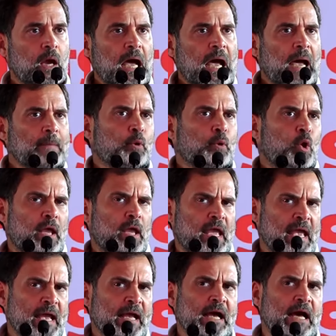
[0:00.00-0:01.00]
आपको
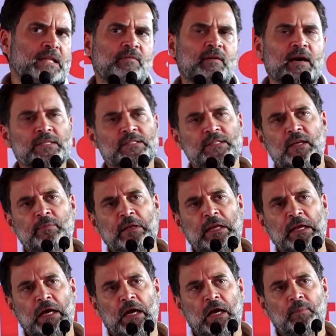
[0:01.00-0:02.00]
एक आदिवासी नहीं
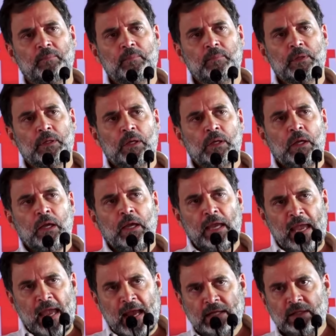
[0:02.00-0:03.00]
मिलेगा
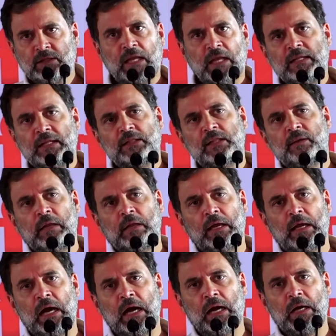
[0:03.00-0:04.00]
एक दलित नहीं
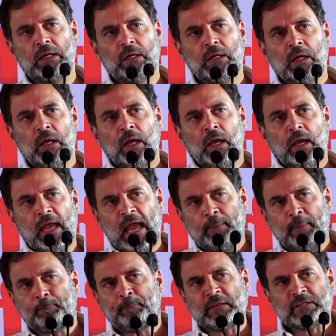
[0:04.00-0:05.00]
मिलेगा
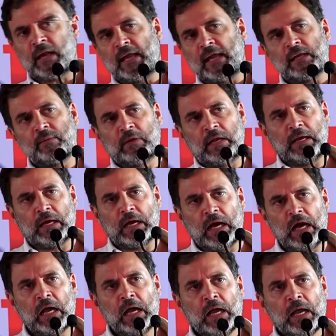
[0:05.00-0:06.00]
एक पिछड़ा नहीं मिलेगा
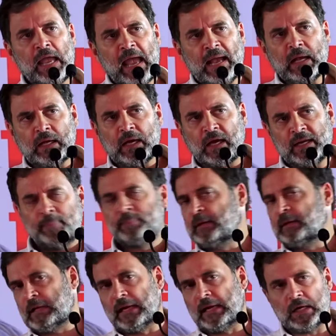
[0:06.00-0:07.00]
एक गरीब नहीं
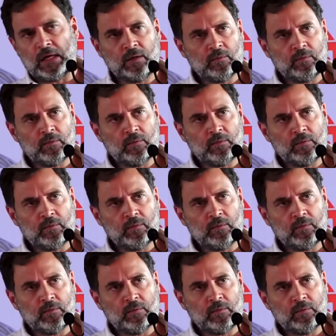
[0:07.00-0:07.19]
मिलेगा